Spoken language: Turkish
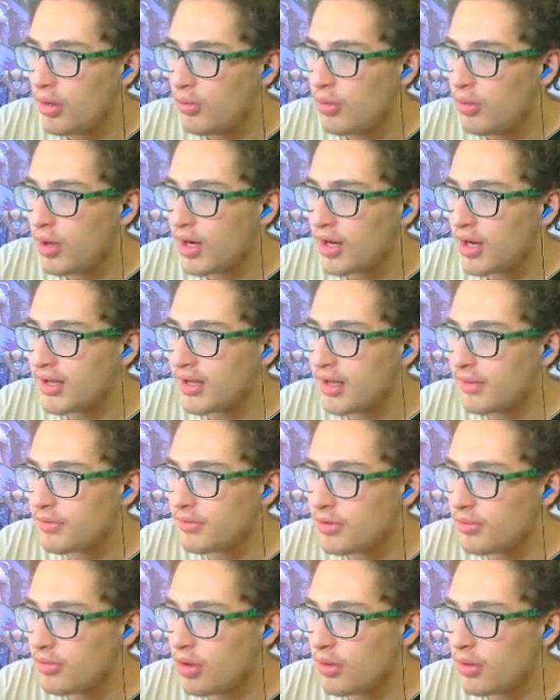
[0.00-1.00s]
Bu hareket
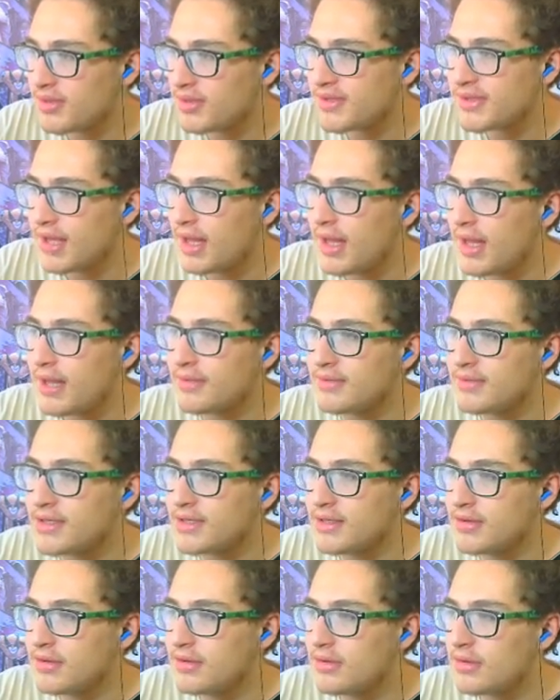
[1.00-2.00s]
yaptım görmediniz. Salak
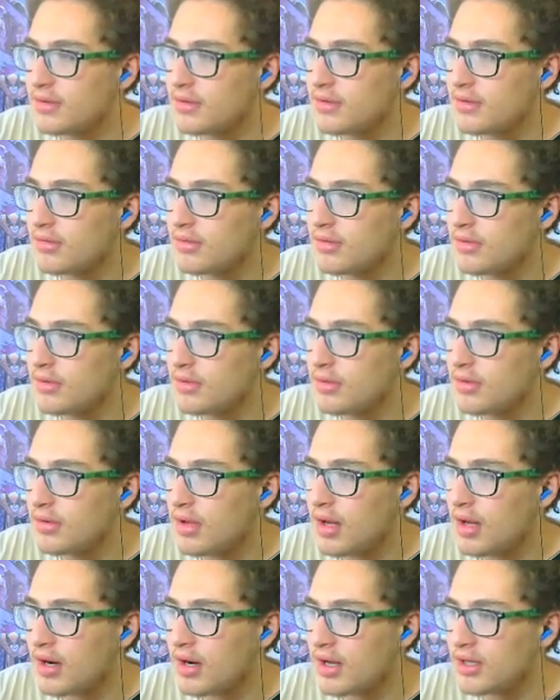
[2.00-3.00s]
mısın?
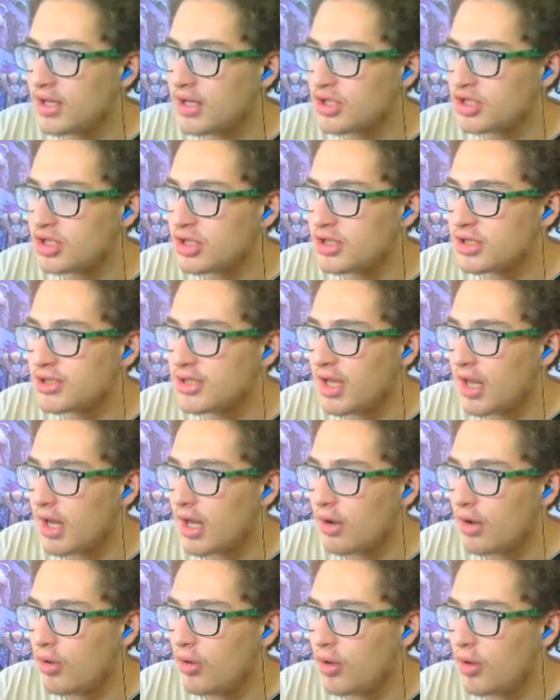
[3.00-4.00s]
Arkan açık. Salak.
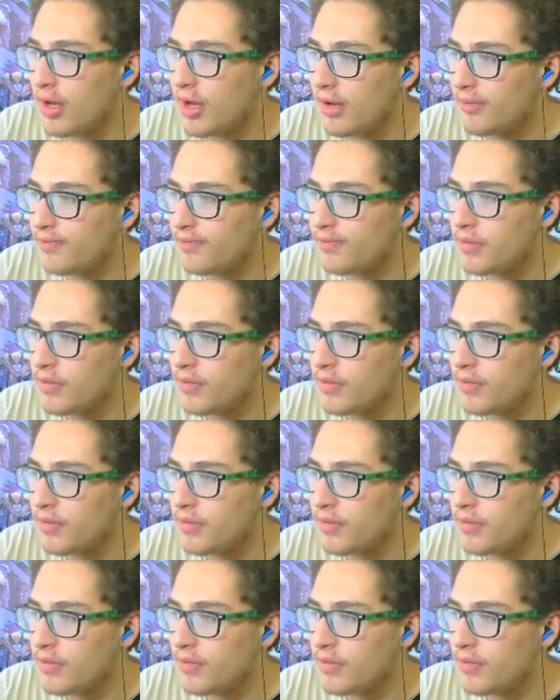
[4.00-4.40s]
Öyle